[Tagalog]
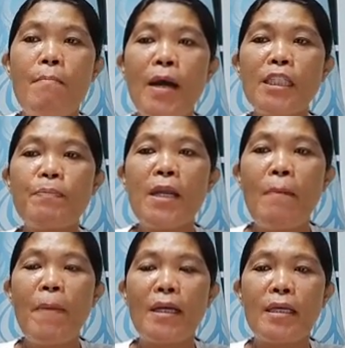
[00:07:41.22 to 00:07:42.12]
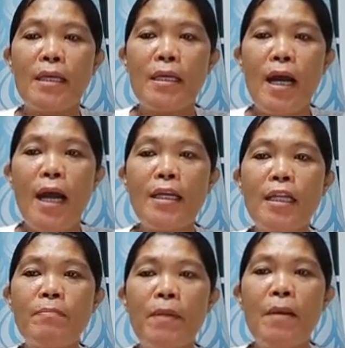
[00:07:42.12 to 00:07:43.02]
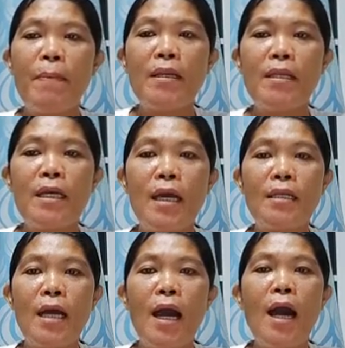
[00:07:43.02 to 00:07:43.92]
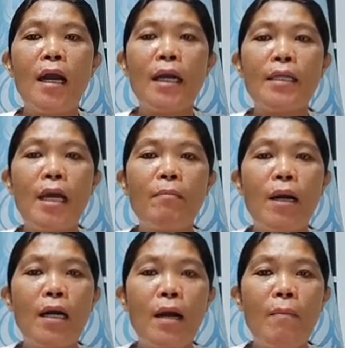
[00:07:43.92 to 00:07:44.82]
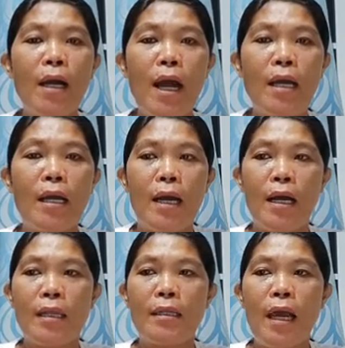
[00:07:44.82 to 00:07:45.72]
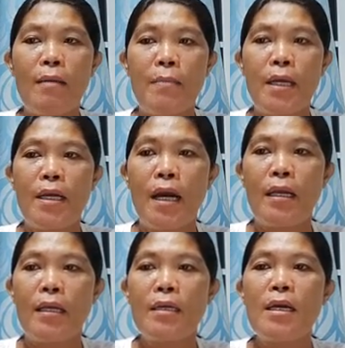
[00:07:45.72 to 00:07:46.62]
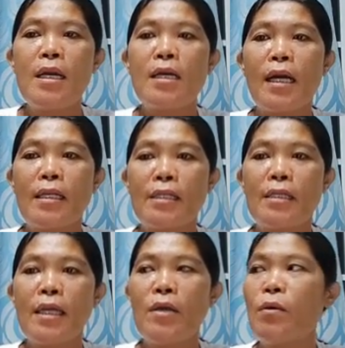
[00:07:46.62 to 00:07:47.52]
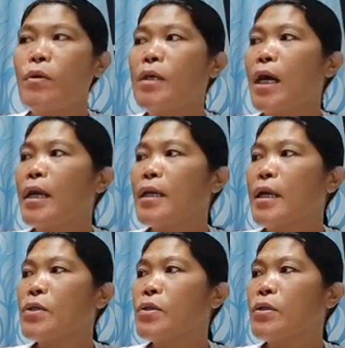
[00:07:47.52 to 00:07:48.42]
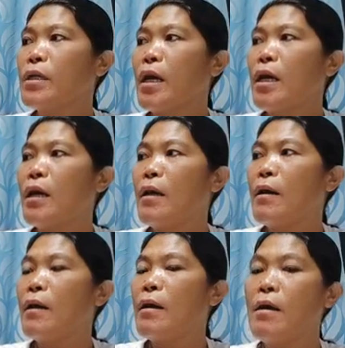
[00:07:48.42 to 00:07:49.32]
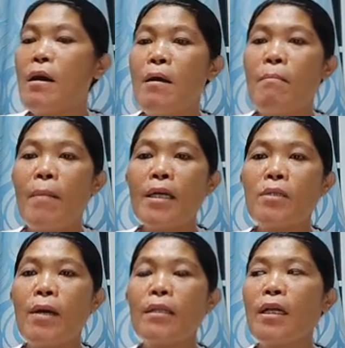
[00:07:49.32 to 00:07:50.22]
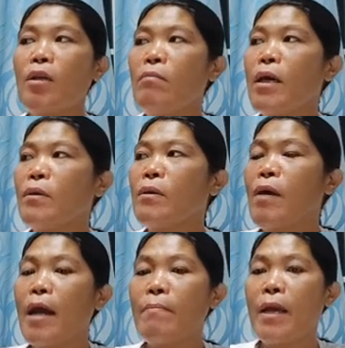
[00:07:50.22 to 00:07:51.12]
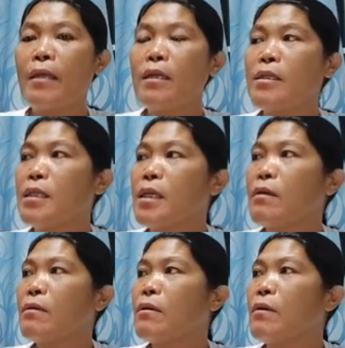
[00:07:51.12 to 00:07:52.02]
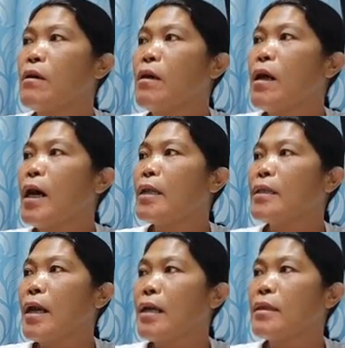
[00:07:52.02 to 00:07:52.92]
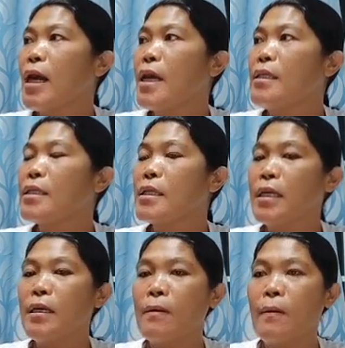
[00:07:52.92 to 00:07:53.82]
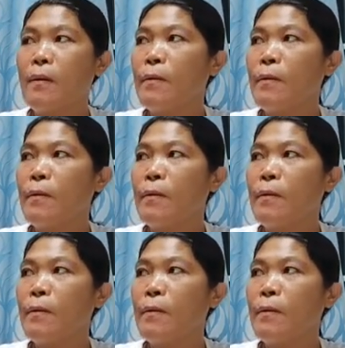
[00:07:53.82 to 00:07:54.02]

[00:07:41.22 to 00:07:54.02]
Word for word: Mas pinapakikinggan at pinapanindigan niya ang kanyang mga kamag-anak at kaibigan kaysa sa iyo na karelasyon niya. Maswerteng numero ay 25 at 35.